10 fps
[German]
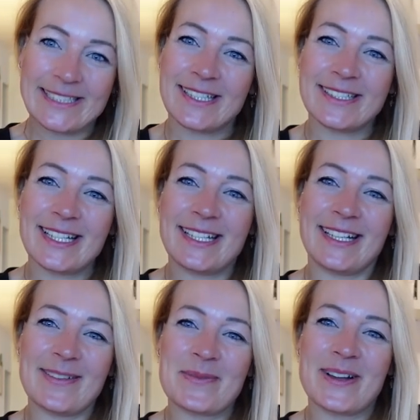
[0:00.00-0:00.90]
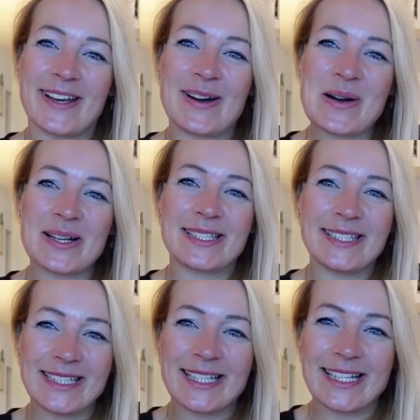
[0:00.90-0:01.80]
und dann erlebt man auch
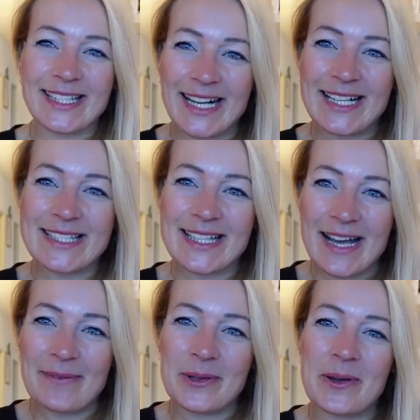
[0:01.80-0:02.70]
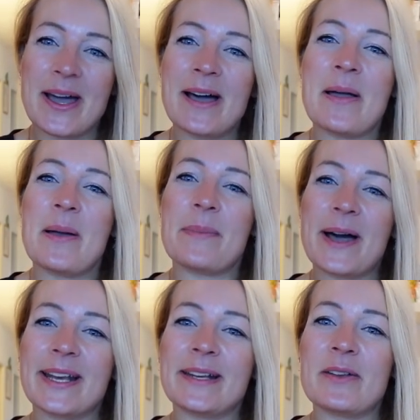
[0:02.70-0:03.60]
die genialsten Abenteuer
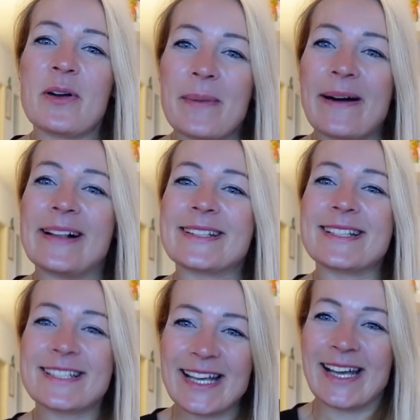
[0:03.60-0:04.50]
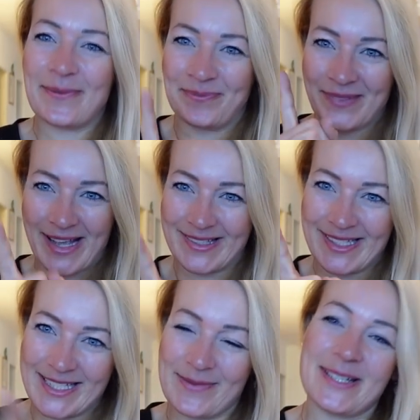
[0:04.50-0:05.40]
bei den normalsten Sachen. Also
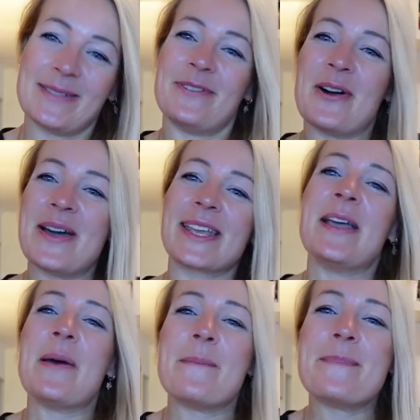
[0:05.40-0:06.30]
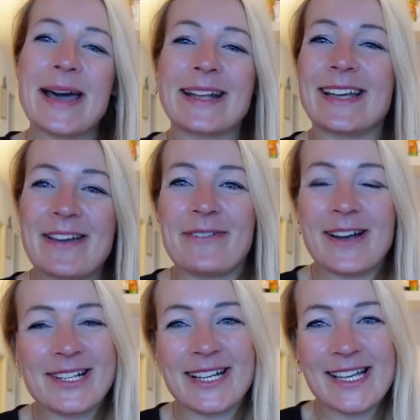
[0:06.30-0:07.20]
das ist mein Tipp für euch. Macht
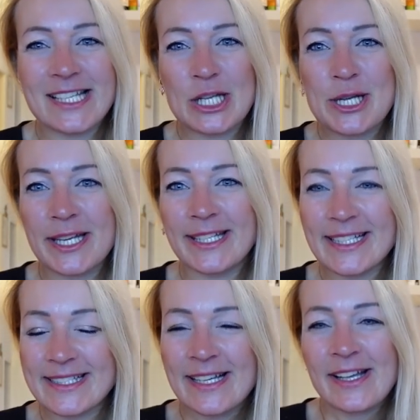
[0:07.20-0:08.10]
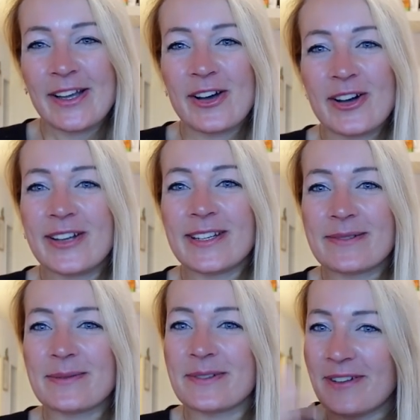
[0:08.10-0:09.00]
einfach, scheißt euch nichts und im
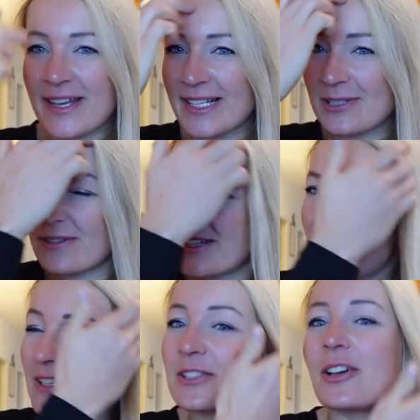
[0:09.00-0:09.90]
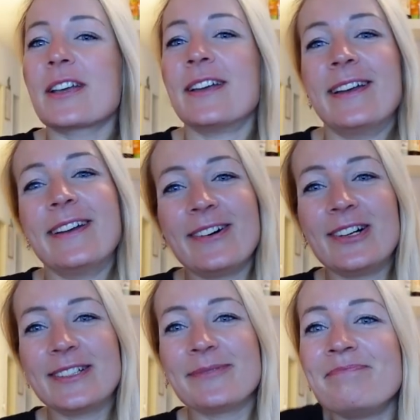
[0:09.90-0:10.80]
schlimmsten Fall geht's rückwärts wieder zurück
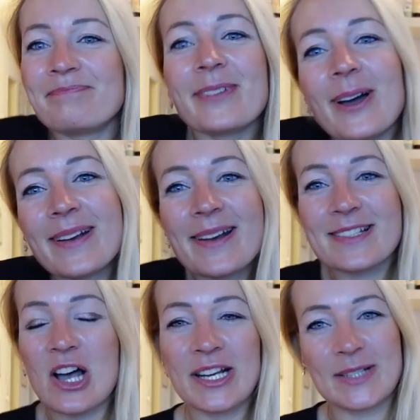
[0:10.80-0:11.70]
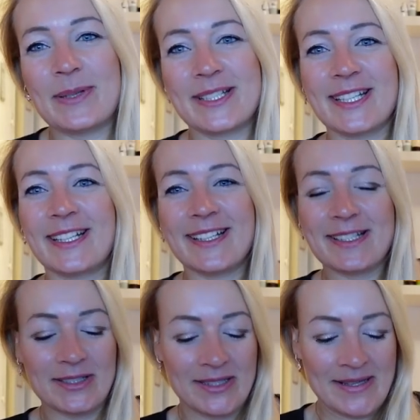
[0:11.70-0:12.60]
und ja, dann ist auch nichts passiert.
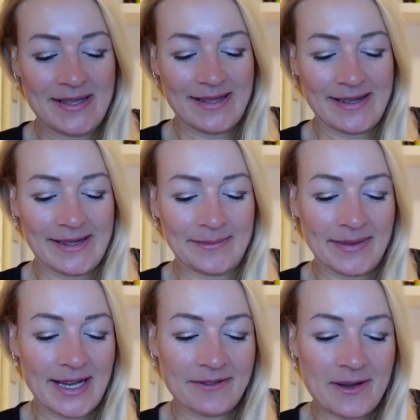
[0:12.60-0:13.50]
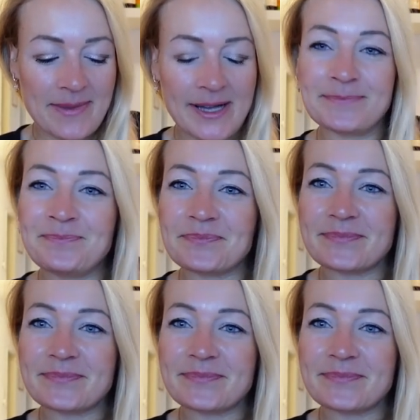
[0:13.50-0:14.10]
Also ähm, einfach machen